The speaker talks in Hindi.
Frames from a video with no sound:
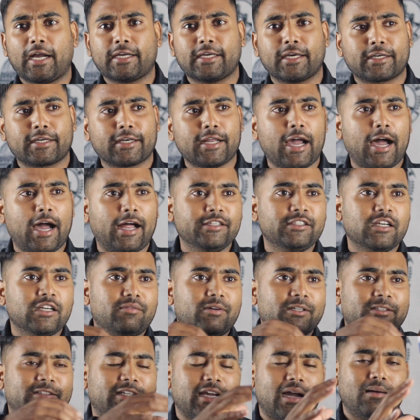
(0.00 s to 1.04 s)
क्या कर रहा है
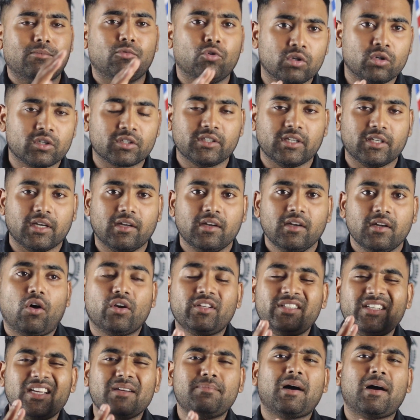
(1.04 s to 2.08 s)
आलिया भट्ट क्या बोल रही है
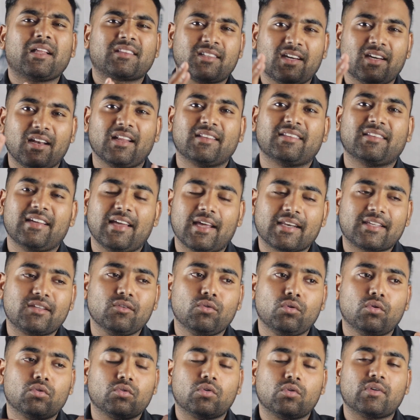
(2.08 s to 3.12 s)
और ये बात गलत है यार
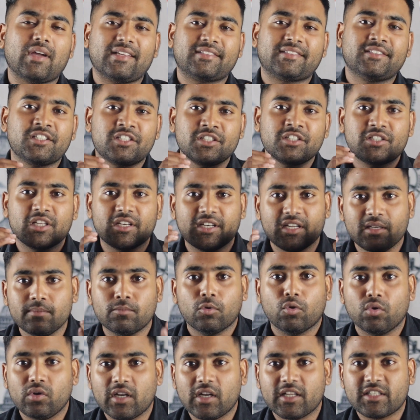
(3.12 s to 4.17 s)
कि उन लोगों को ऐसी चीज़ें
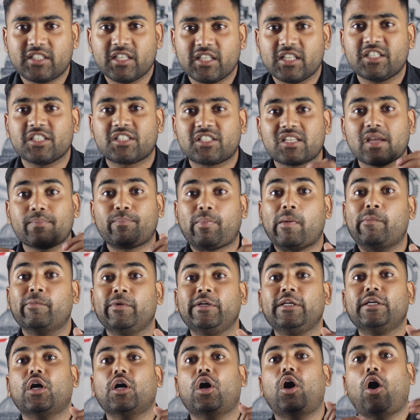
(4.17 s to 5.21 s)
नहीं बोलना चाहिए जिससे
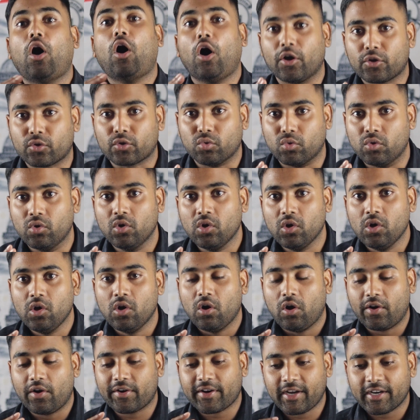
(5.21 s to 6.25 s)
पब्लिक हॉट हो
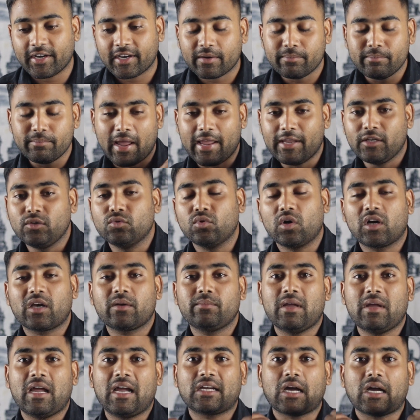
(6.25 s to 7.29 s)
और अगर मैं ही हूँ
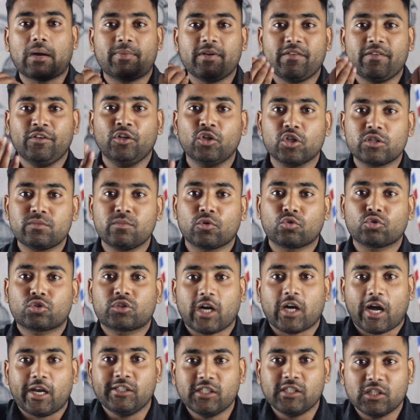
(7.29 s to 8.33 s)
अगर मैं अपनी वीडियोस में
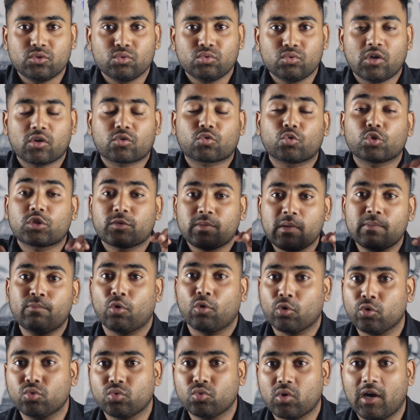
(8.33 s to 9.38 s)
कुछ गालियाँ दूंगा और कुछ भी
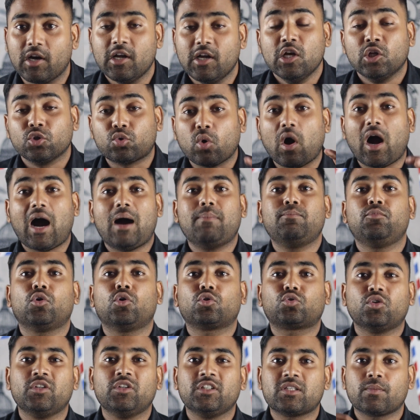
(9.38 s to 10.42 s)
बोलूँगा तो आप
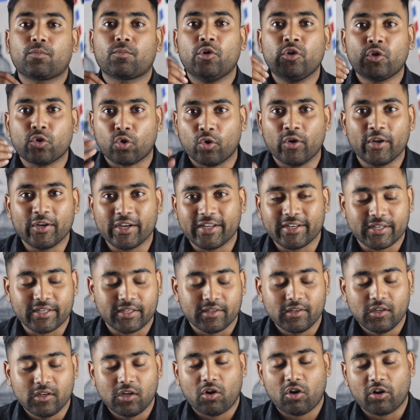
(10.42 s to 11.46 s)
लोग तो डिसअपॉइंट होएगा
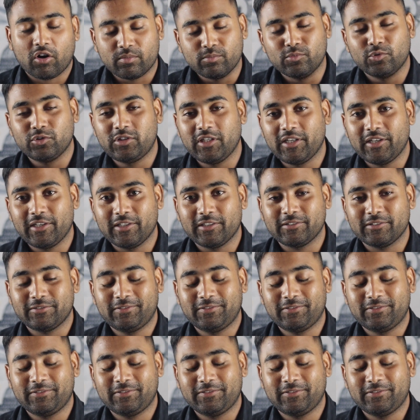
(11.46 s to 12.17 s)
ना और मुझे